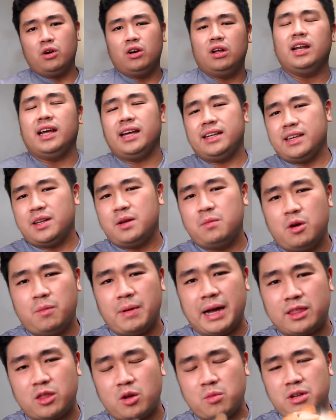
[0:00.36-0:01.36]
boleh jadi bom
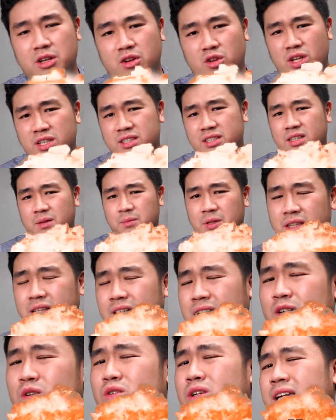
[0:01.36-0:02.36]
atom di Indonesia, tapi
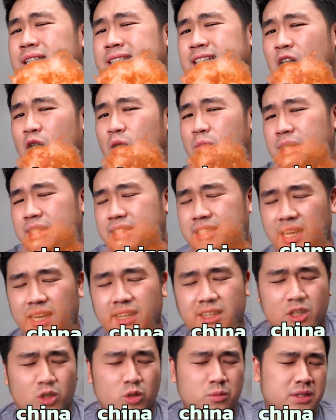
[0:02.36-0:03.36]
ketika lu lihat Xiaomi
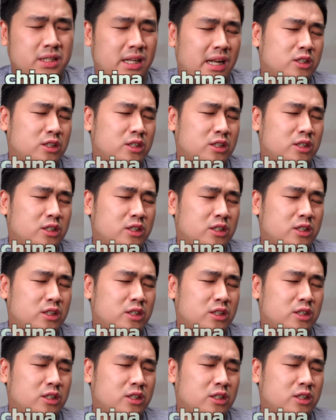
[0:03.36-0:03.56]
China, lu bisa